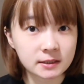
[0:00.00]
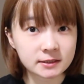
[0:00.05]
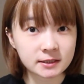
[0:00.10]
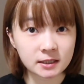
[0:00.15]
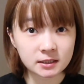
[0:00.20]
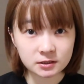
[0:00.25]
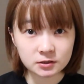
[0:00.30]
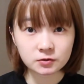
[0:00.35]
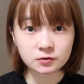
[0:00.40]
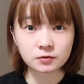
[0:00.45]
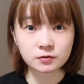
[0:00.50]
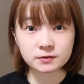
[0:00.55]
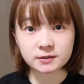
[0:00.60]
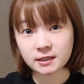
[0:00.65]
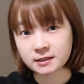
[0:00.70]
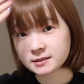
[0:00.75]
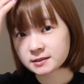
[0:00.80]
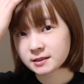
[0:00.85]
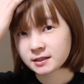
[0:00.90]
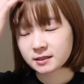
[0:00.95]
じゃあちょっと
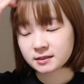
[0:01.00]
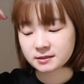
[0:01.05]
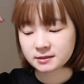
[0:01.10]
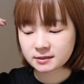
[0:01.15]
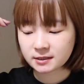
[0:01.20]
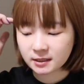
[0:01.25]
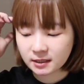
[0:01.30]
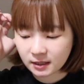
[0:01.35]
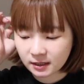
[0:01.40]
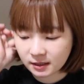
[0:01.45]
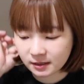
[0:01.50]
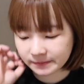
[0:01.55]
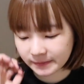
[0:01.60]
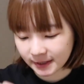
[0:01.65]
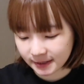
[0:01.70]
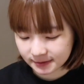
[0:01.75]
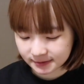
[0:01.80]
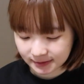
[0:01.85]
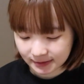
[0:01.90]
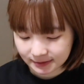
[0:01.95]
雑談しながら
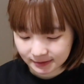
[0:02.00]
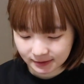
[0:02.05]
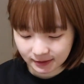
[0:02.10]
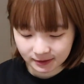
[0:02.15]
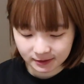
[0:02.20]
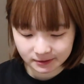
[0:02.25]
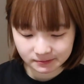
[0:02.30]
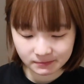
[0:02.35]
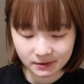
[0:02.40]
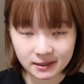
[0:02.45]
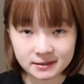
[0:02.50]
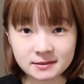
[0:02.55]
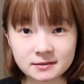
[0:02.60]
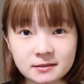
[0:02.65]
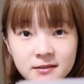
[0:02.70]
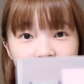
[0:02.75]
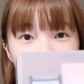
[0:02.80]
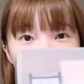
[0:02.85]
メイクやっていきます